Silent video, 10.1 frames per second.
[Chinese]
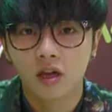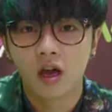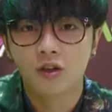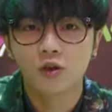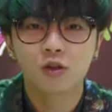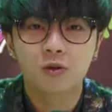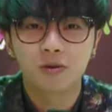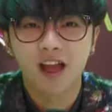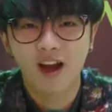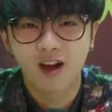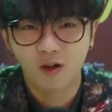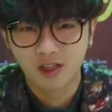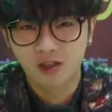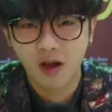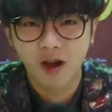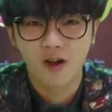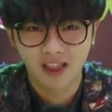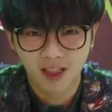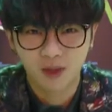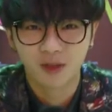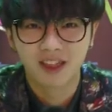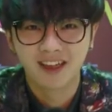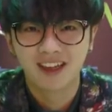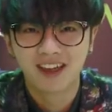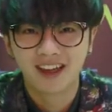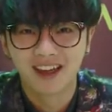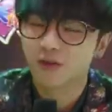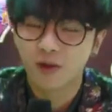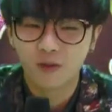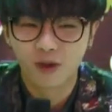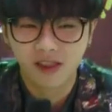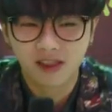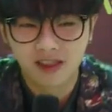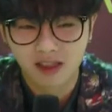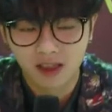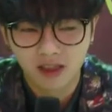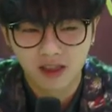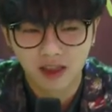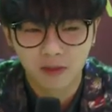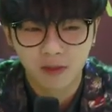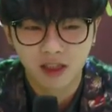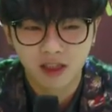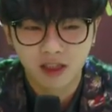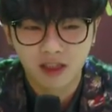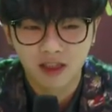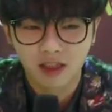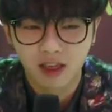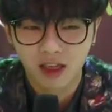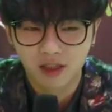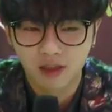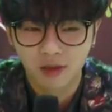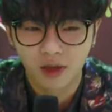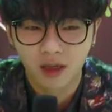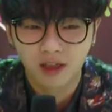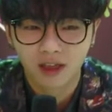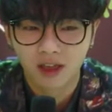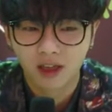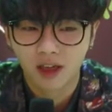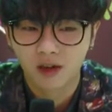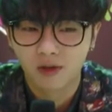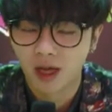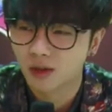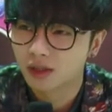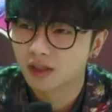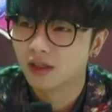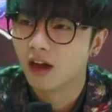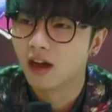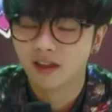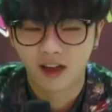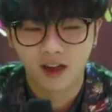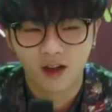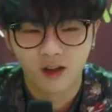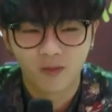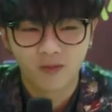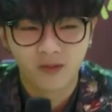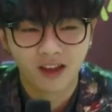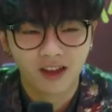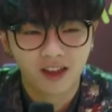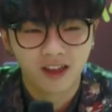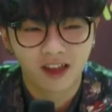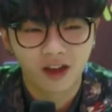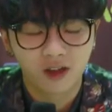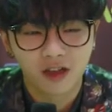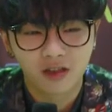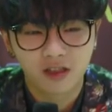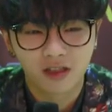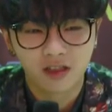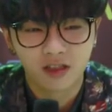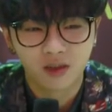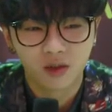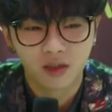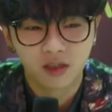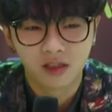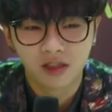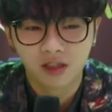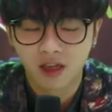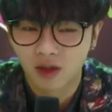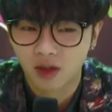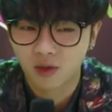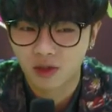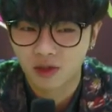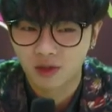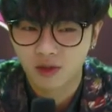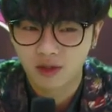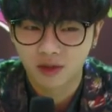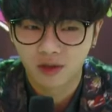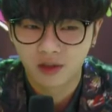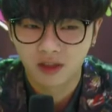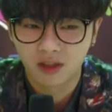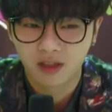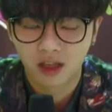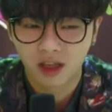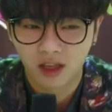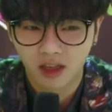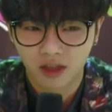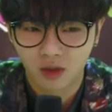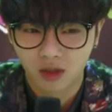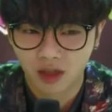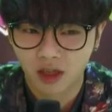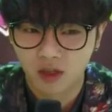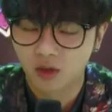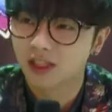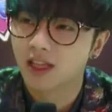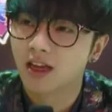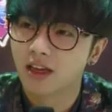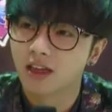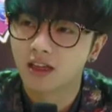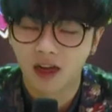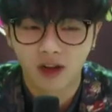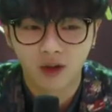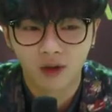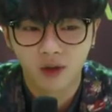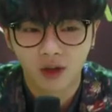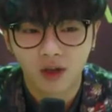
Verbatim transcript: 呃，优酷的朋友们，大家好，我是花花华晨宇。我我自己个人本身是很喜欢呃、玩游戏的。然后，然后当时我经纪人有跟我说说，呃，有一个游戏代言。然后